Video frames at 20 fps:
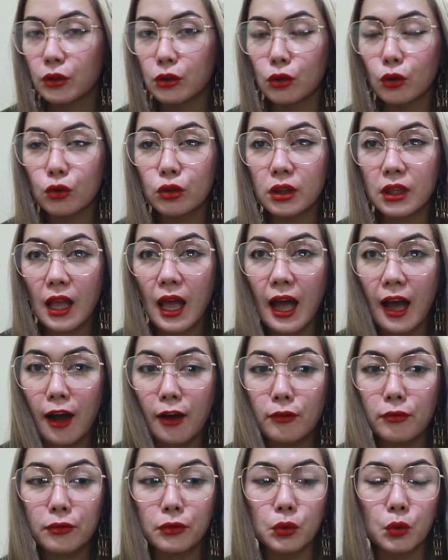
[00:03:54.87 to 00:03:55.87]
You don't
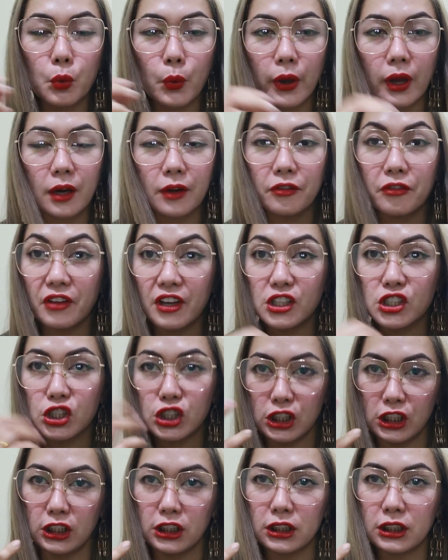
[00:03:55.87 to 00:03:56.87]
have to wear face
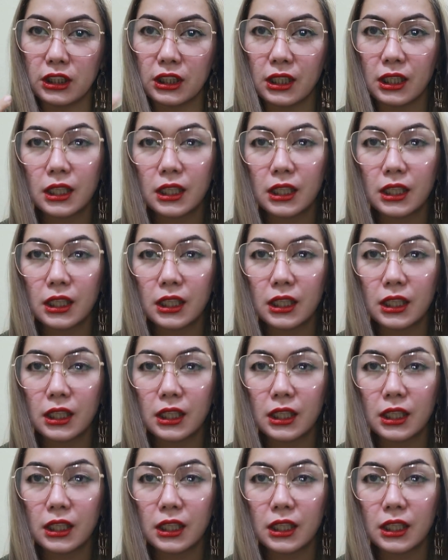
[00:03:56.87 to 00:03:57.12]
shield